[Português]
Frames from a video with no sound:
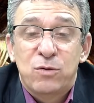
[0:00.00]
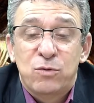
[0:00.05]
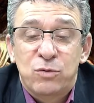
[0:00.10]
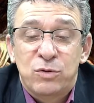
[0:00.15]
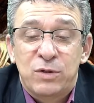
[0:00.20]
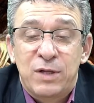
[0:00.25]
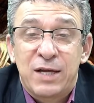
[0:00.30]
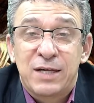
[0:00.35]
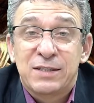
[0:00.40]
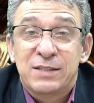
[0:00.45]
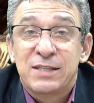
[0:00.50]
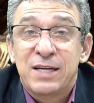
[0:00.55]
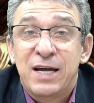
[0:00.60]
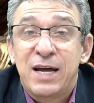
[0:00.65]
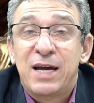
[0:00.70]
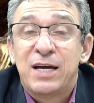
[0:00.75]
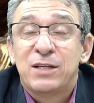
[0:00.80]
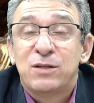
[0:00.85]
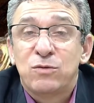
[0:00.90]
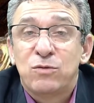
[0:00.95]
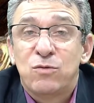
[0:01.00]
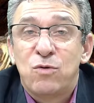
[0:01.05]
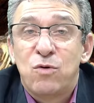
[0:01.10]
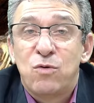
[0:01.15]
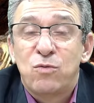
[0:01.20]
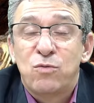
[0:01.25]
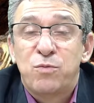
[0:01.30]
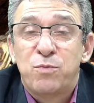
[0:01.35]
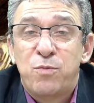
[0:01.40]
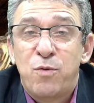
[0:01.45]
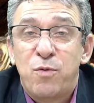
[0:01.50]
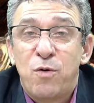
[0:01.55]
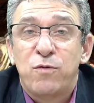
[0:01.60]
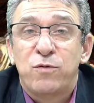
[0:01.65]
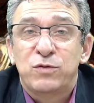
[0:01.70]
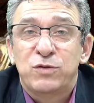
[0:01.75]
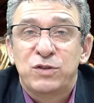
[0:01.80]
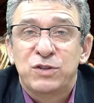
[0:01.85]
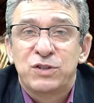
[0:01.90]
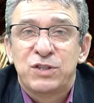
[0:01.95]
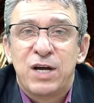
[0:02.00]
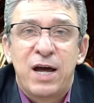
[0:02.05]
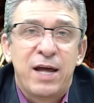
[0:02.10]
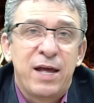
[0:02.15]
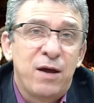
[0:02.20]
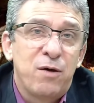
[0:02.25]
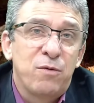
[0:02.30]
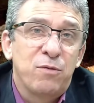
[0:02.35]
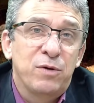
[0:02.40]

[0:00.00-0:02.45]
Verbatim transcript: o deserto com o povo de Israel,